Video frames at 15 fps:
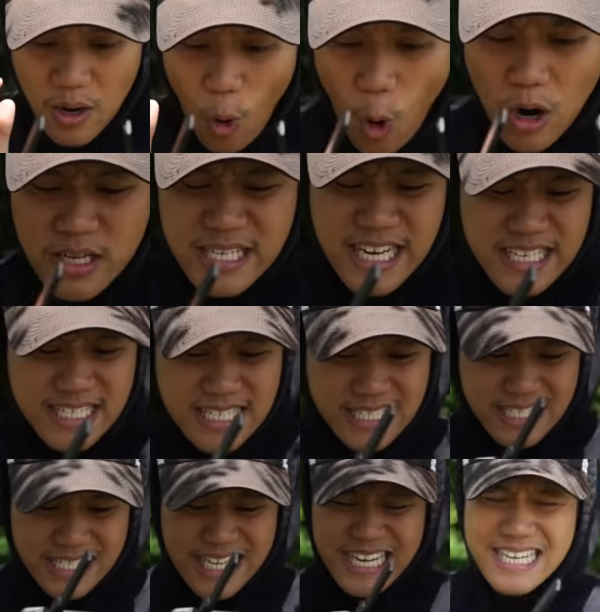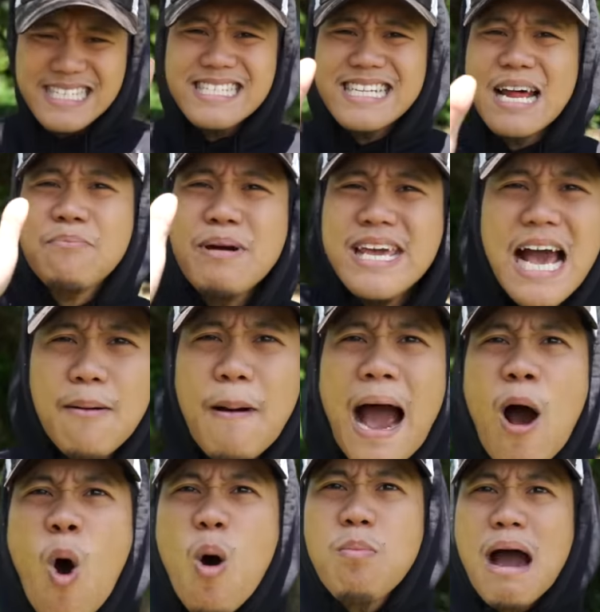โอ๊คเนี่ยที่ซันไม่อยากพา
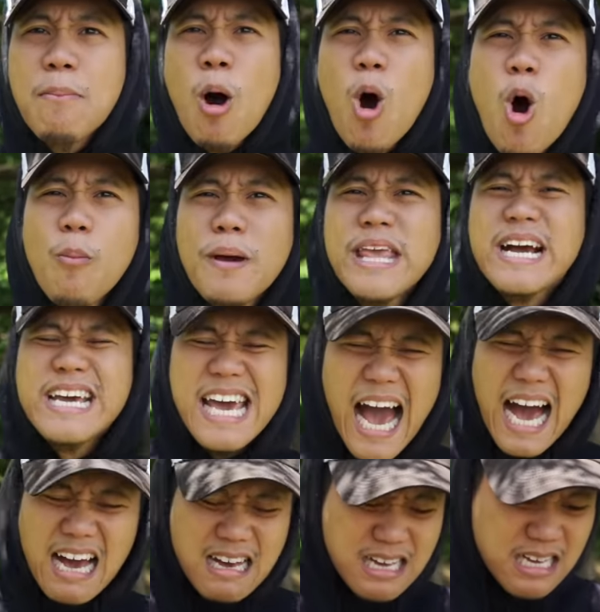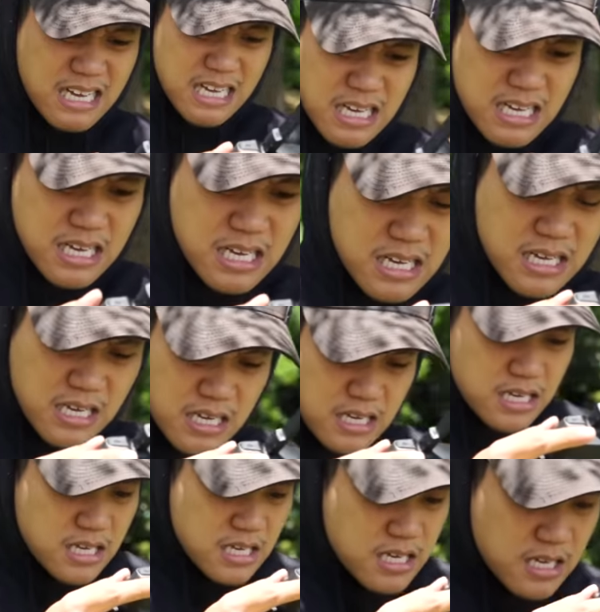โอ๊คมาเพราะโอ๊คเป็นอย่างเนี้ยเฮ้ยบังเงาอะไร
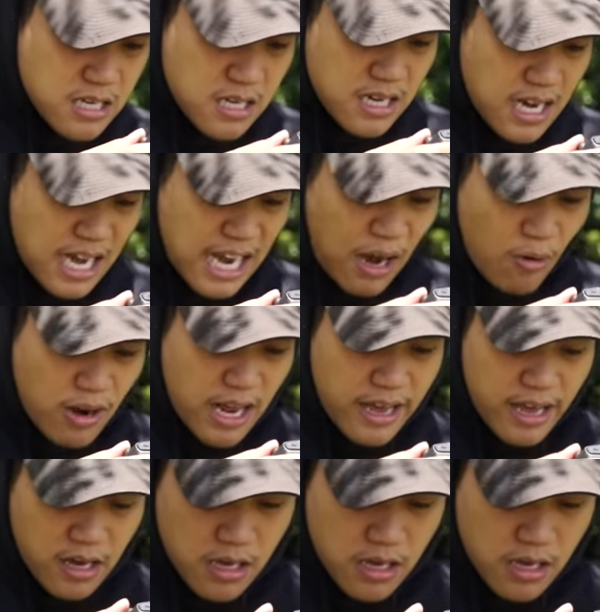เงาอะไร